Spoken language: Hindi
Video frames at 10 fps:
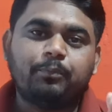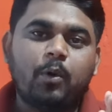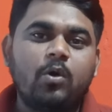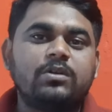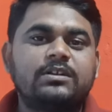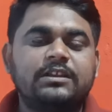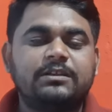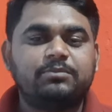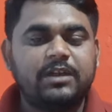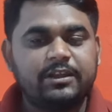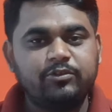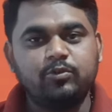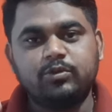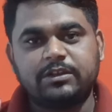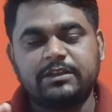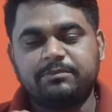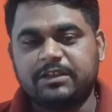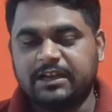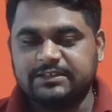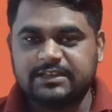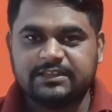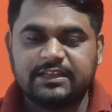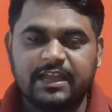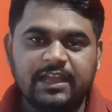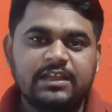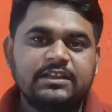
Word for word: पोन क्लिप या न्यूड क्लिप दिखाई जाती है